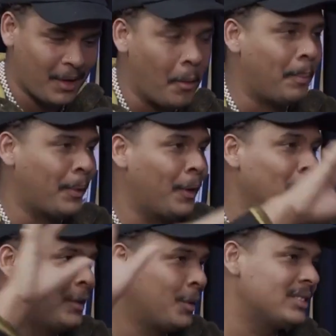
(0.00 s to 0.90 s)
o
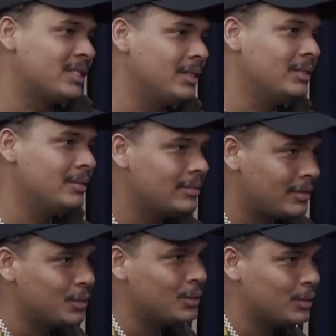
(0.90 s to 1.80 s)
prólogo, assim,
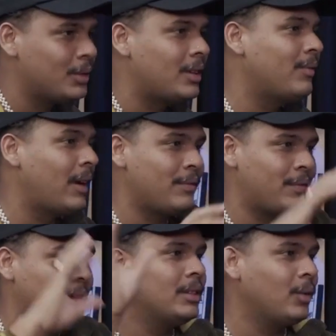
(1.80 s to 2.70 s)
do, do, que vai
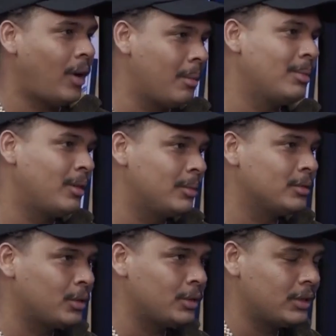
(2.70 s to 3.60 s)
vir no álbum como
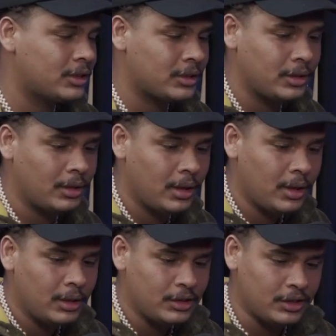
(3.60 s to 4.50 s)
todo, assim,
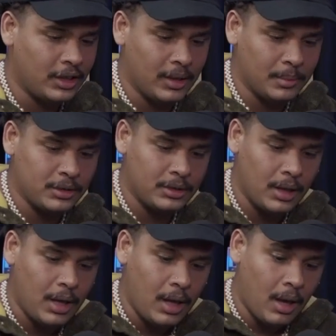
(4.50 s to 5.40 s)
digamos.
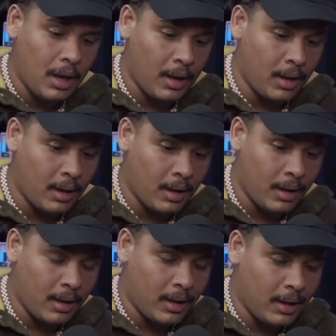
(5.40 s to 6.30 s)

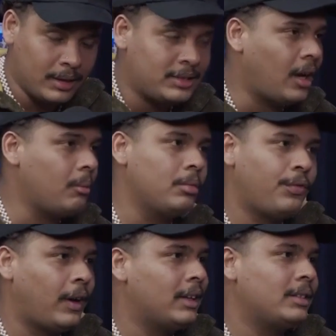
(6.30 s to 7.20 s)
É, esse álbum
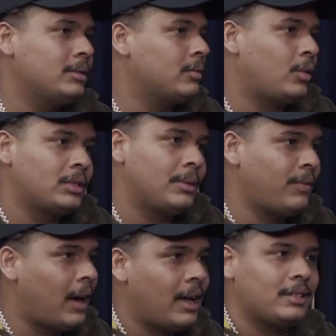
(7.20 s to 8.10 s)
fala, conta
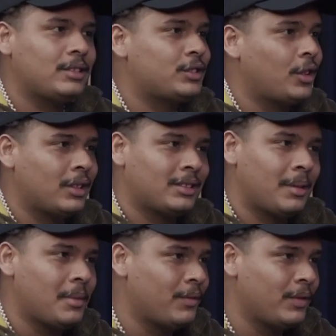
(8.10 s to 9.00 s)
várias histórias da
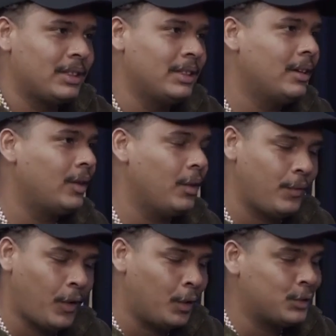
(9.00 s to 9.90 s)
minha vida. Eu
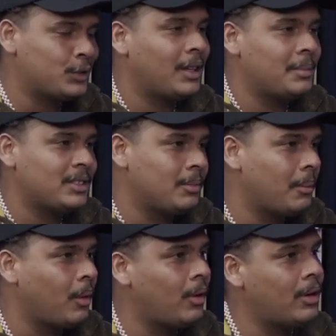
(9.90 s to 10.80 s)
volto nas minhas
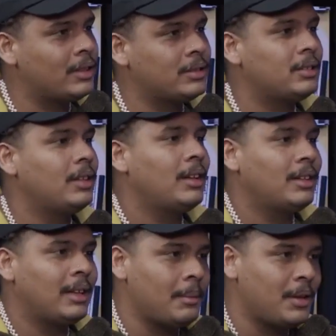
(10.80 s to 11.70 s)
memórias,
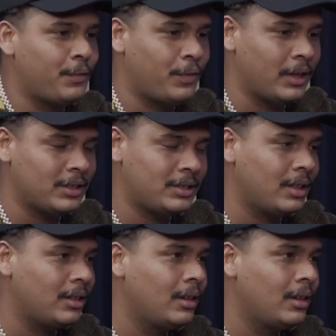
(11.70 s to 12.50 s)
na minha infância